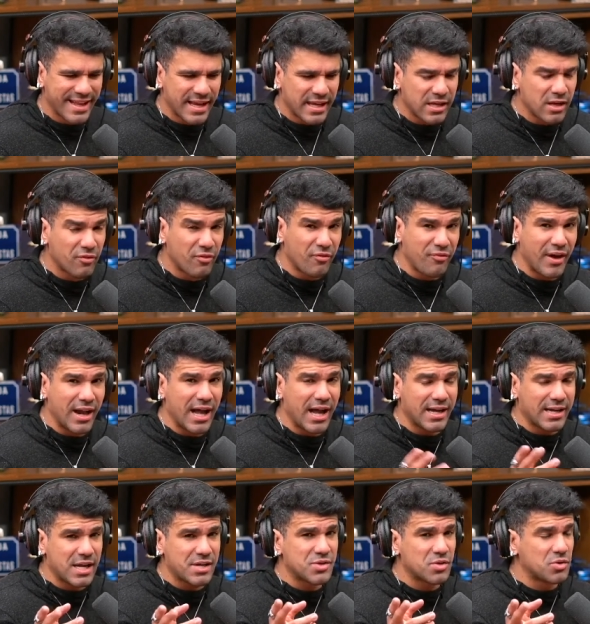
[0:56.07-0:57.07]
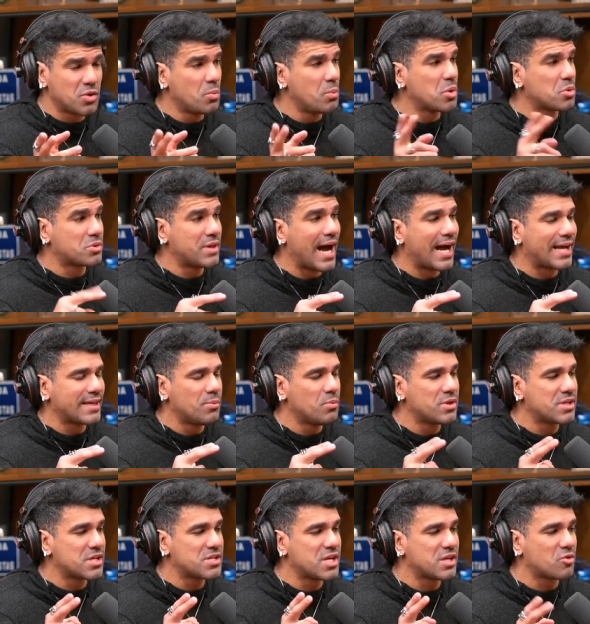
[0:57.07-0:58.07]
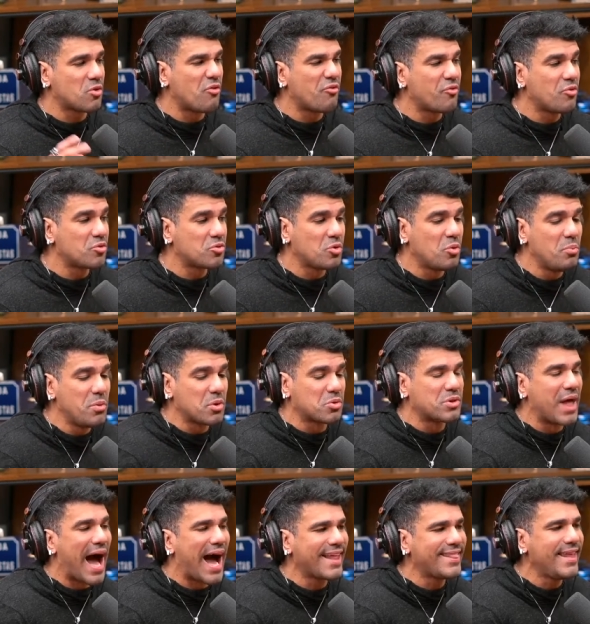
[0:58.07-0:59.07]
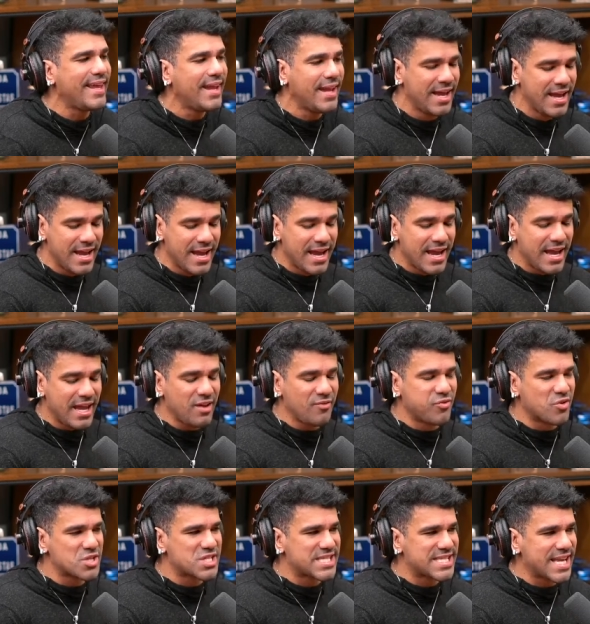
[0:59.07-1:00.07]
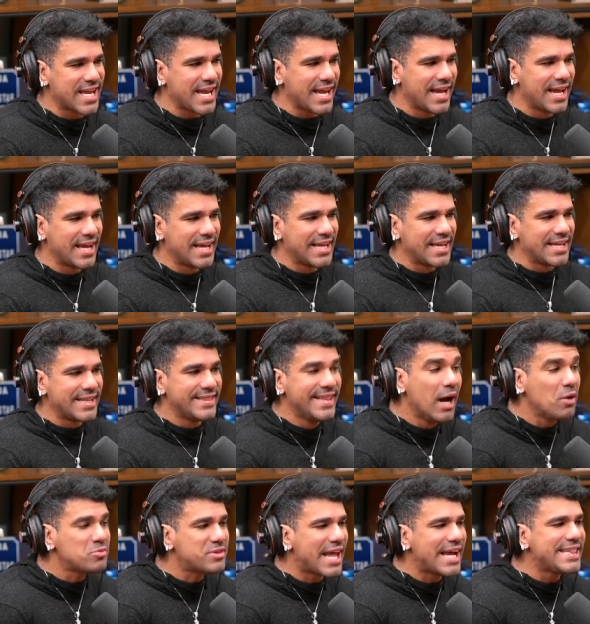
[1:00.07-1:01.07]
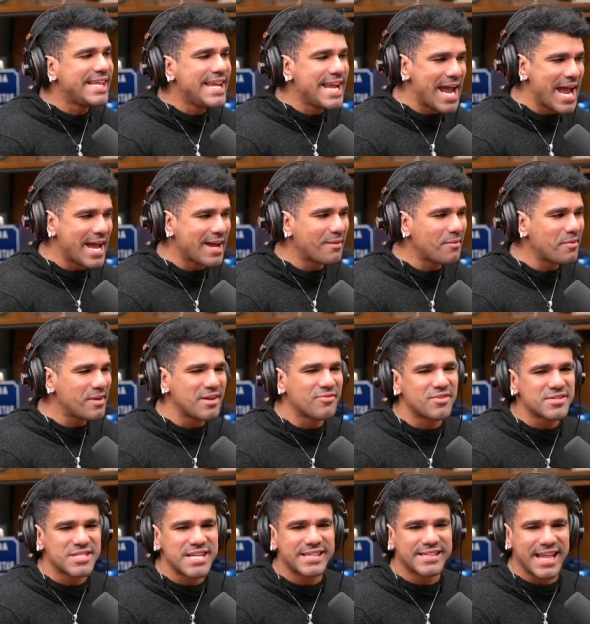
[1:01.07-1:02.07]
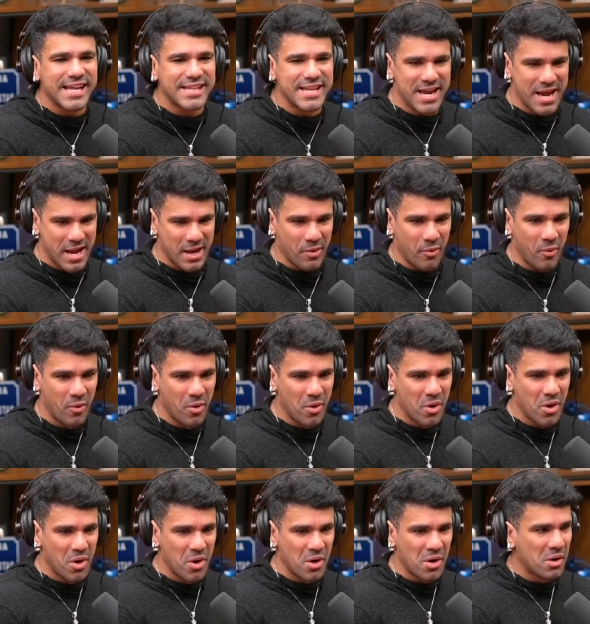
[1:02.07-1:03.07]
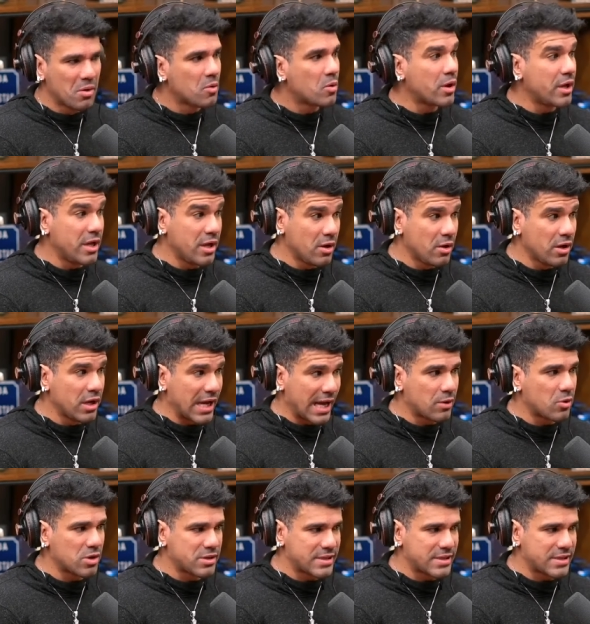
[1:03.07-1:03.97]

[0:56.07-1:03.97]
Né? E eu vou falar a questão de humildade. Muita gente confunde humildade em você não ter dinheiro ser e você pobre, ter né? dinheiro. É verdade, muita e, gente. E